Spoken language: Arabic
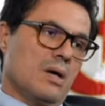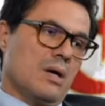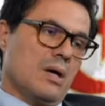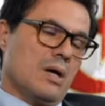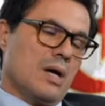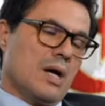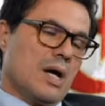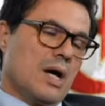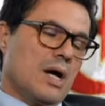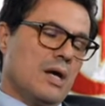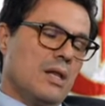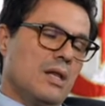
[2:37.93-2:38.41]

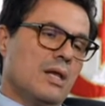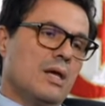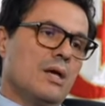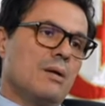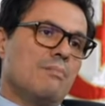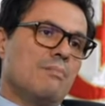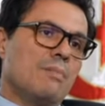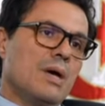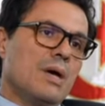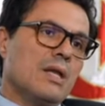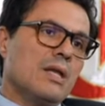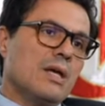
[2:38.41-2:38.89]
على
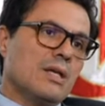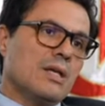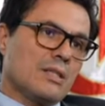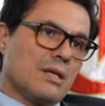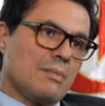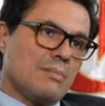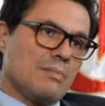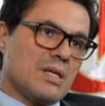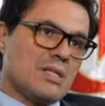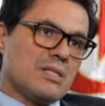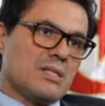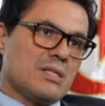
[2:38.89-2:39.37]
من
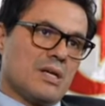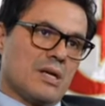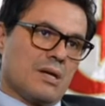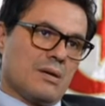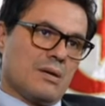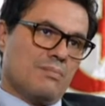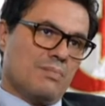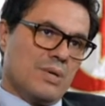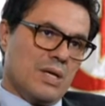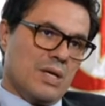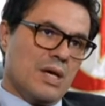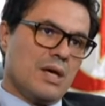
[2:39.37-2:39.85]
يتمسك
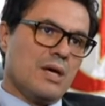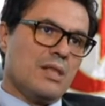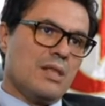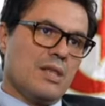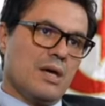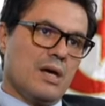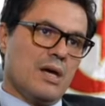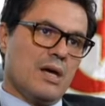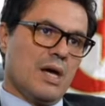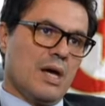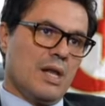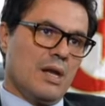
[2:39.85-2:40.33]

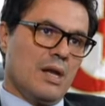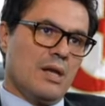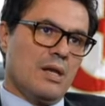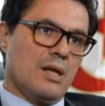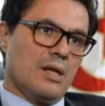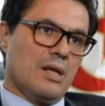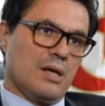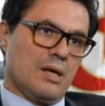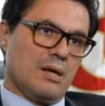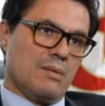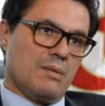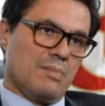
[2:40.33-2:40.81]
بهذا
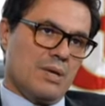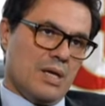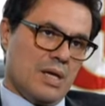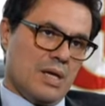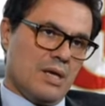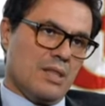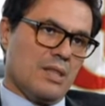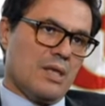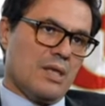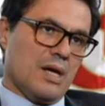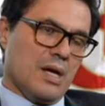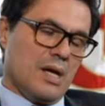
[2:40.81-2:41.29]

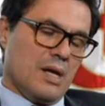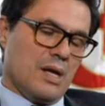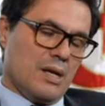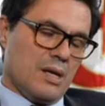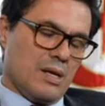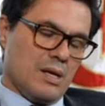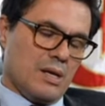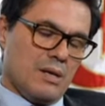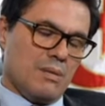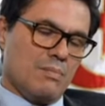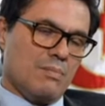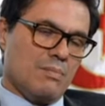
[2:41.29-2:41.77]
بهذا
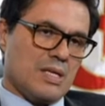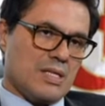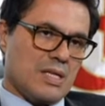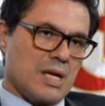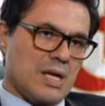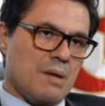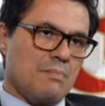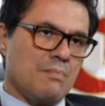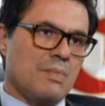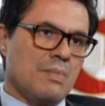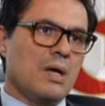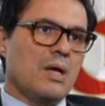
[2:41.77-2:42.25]
المزعم